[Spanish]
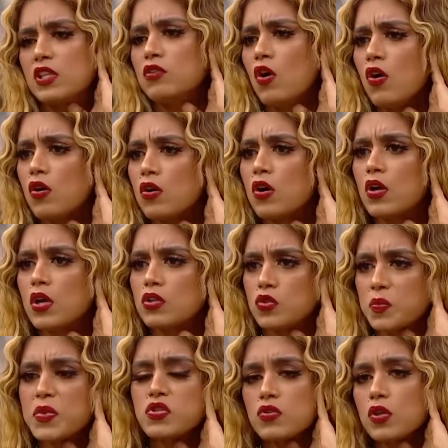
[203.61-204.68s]
No, yo
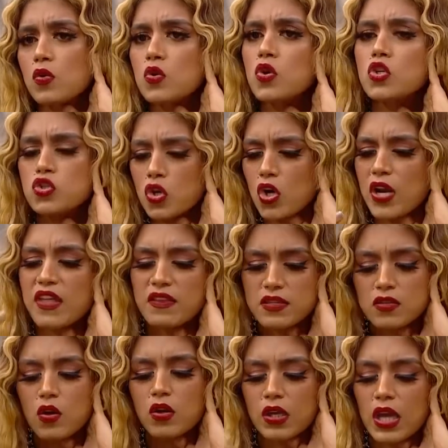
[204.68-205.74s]
pienso que uno llora,
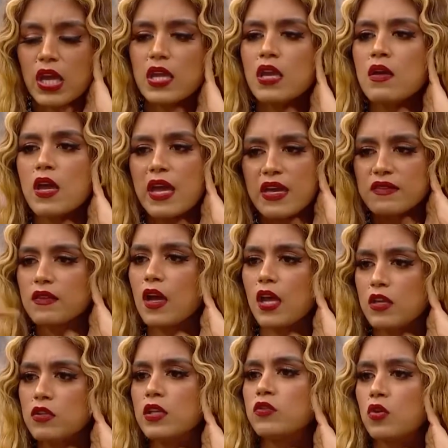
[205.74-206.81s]
dice, ok, esta,
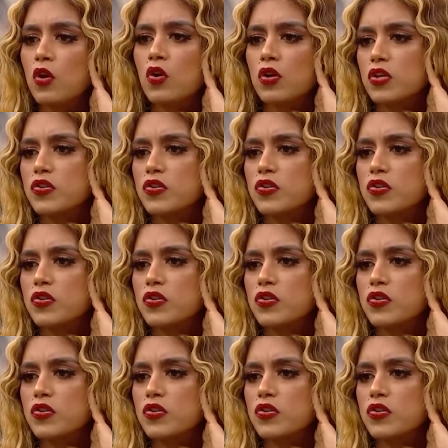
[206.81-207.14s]
esto es lo